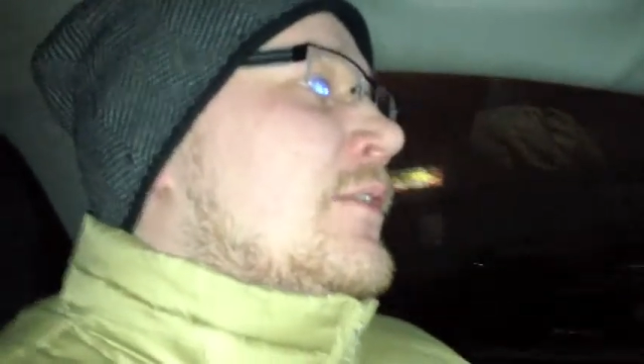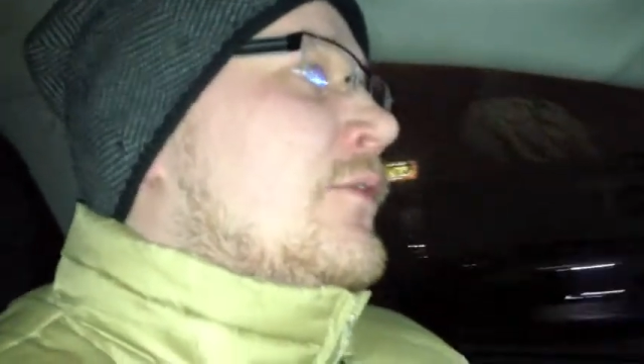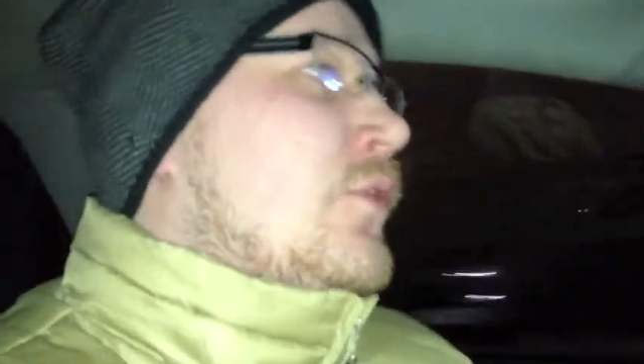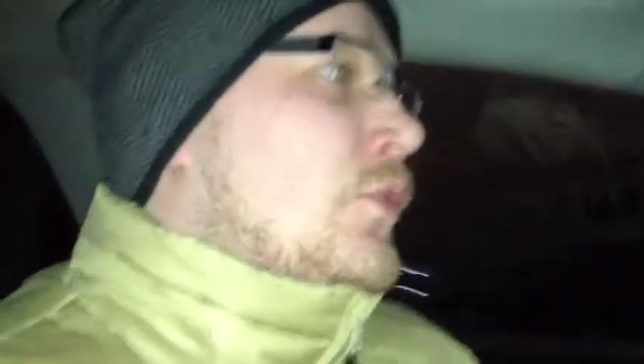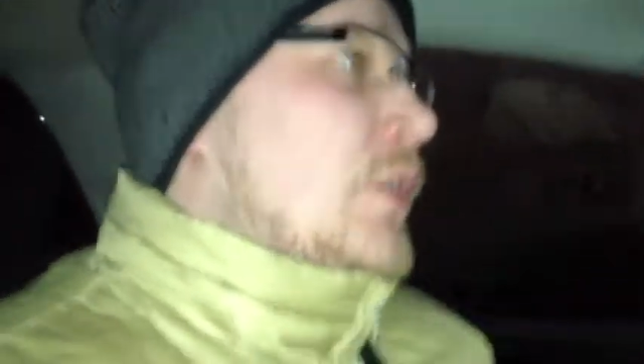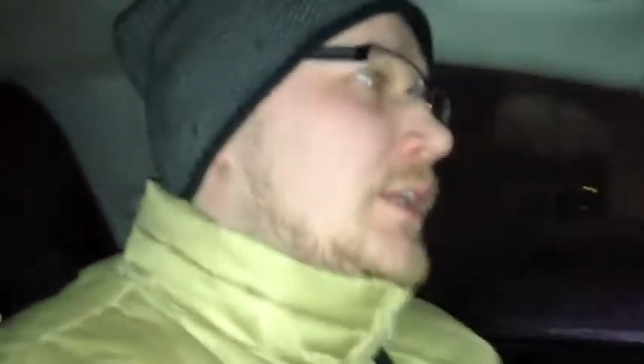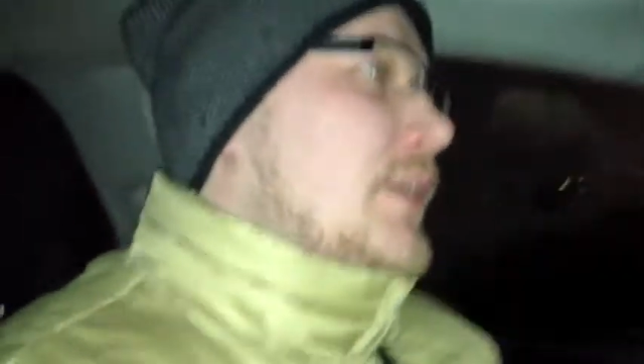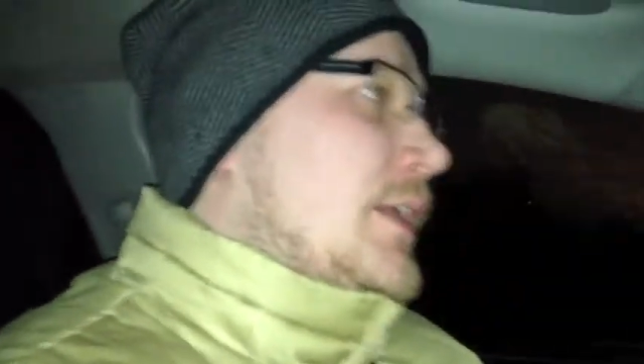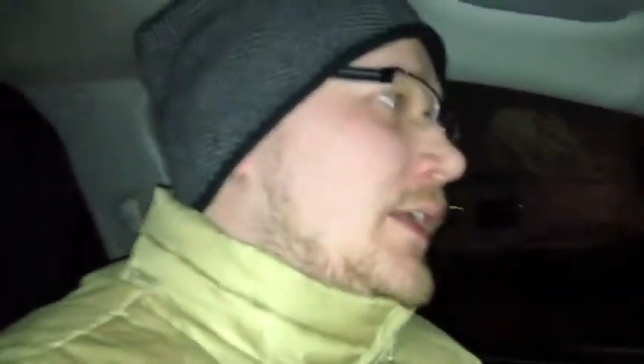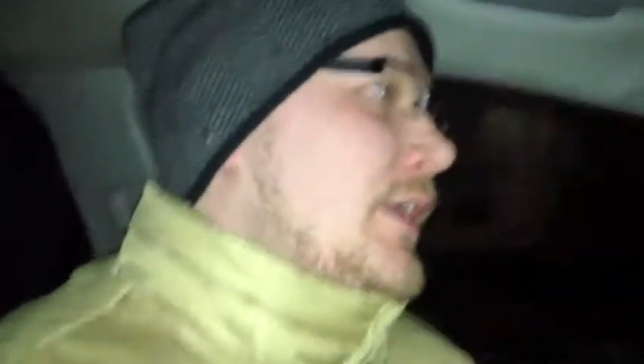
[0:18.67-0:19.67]
Вот.
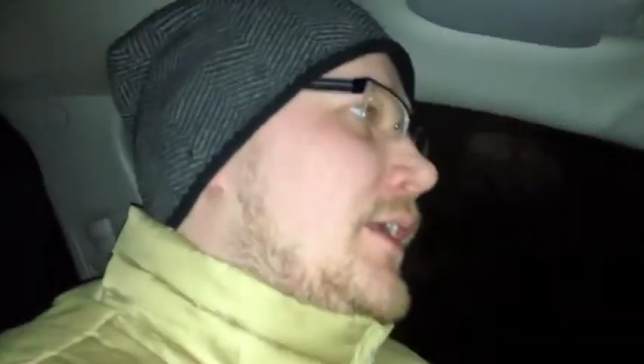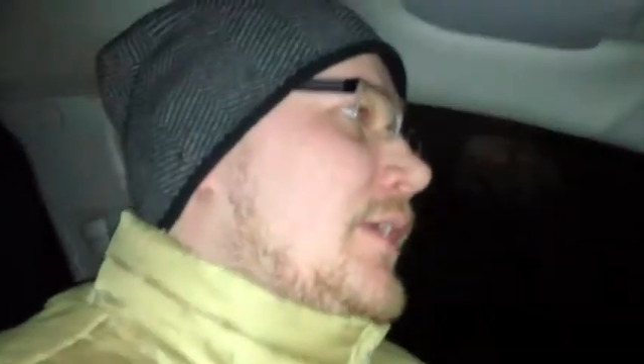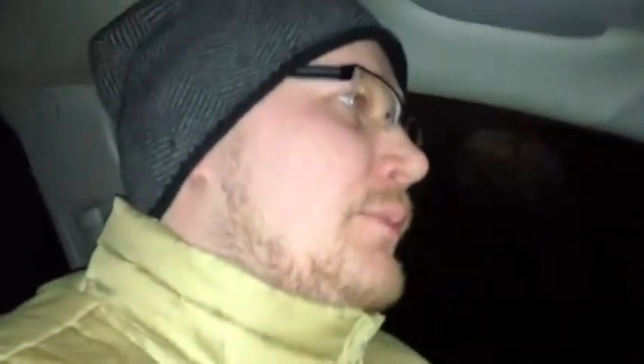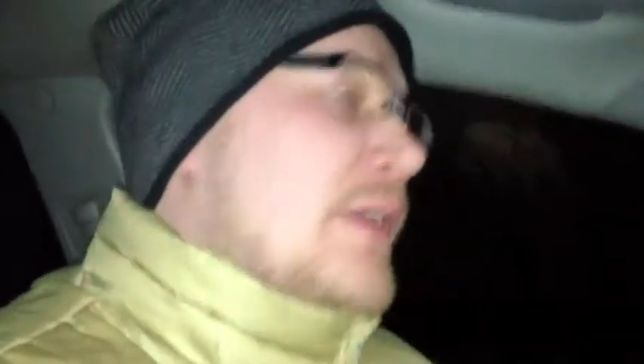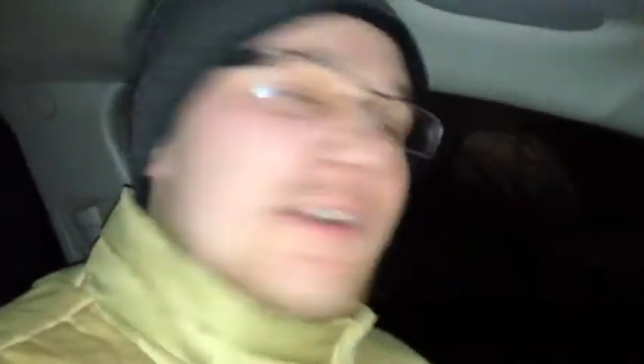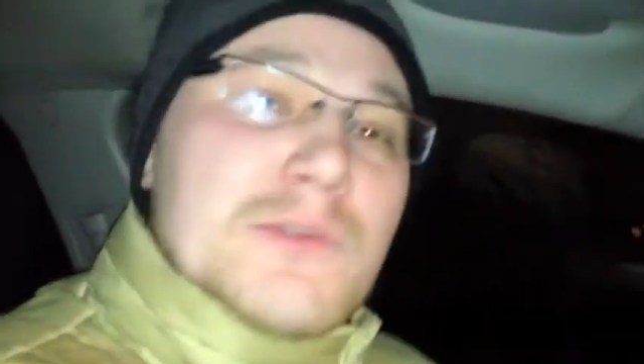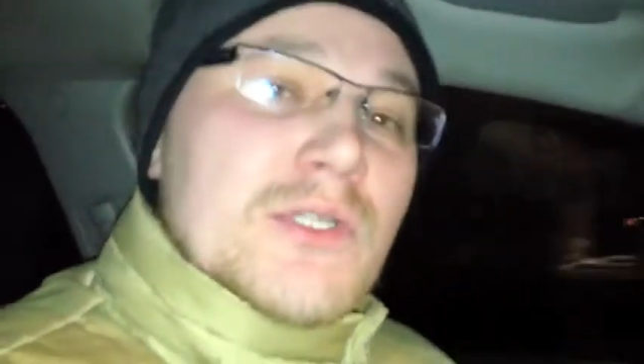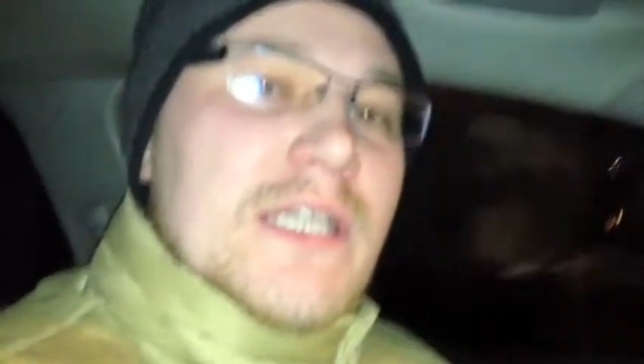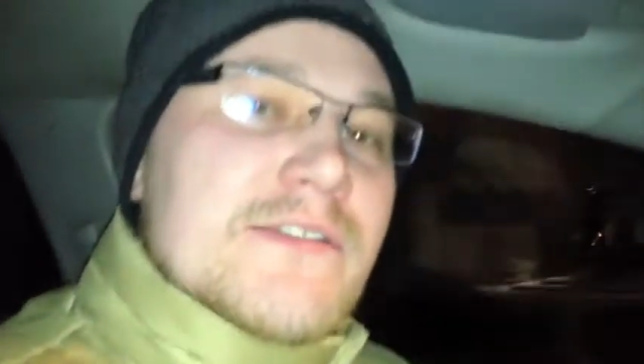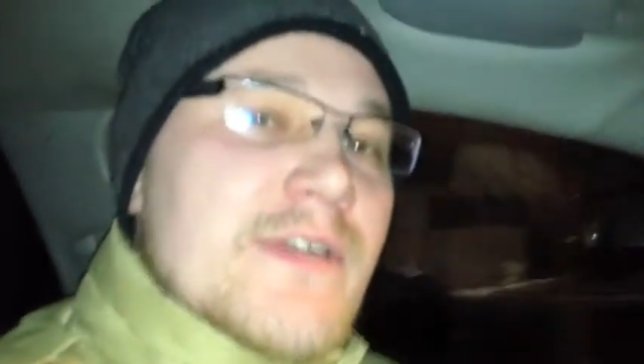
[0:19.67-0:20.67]
И первым, кто
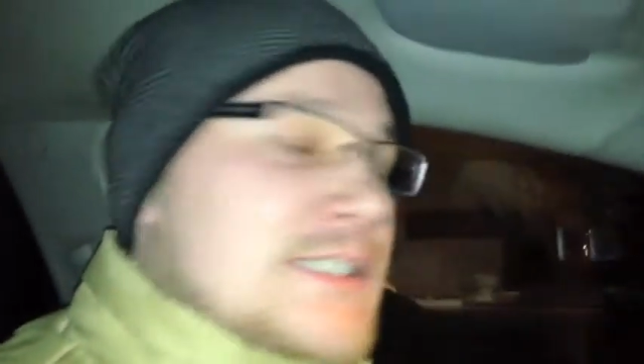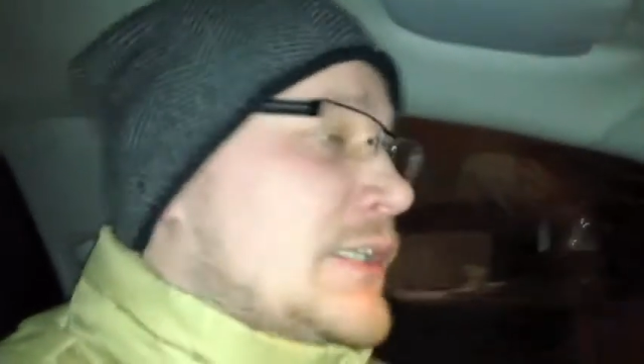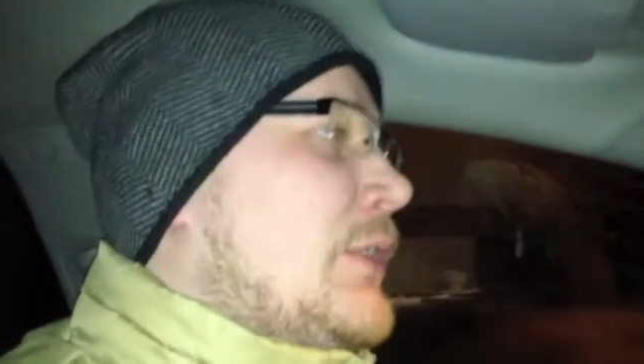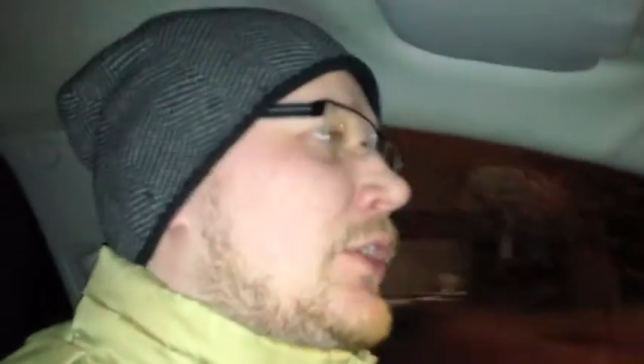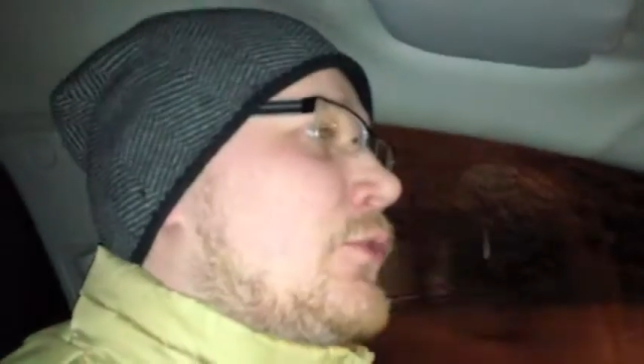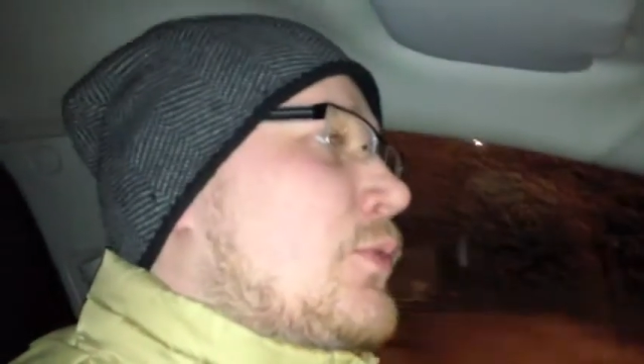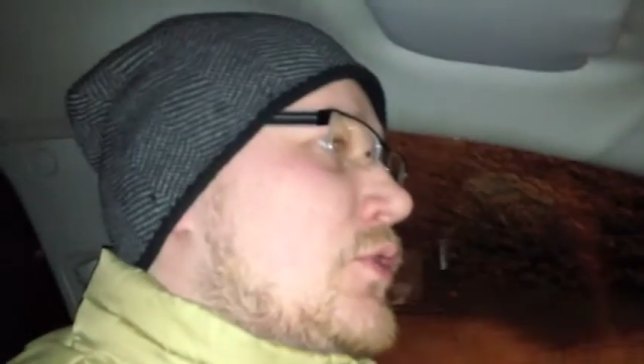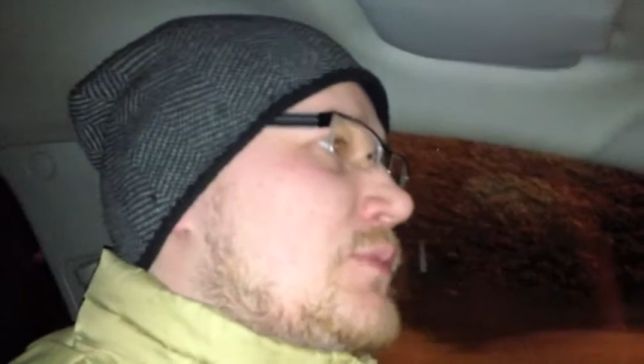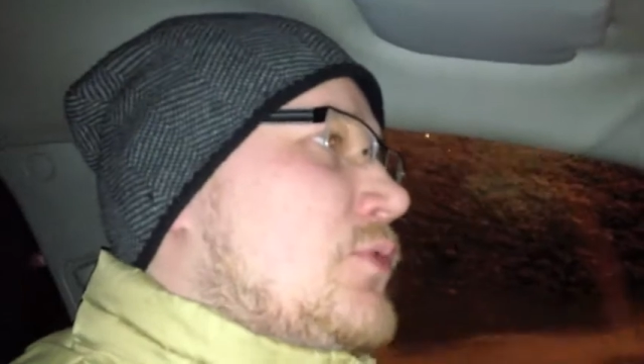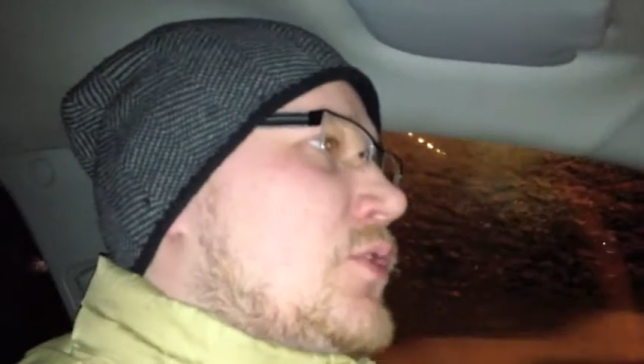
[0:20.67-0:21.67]
отозвался на мою
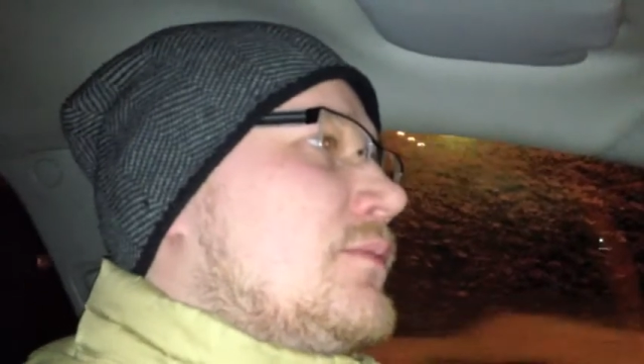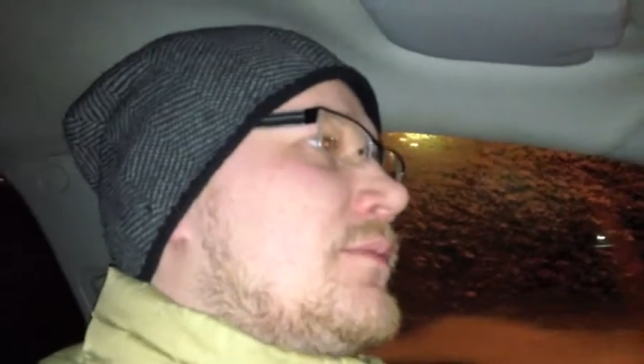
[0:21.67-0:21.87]
просьбу,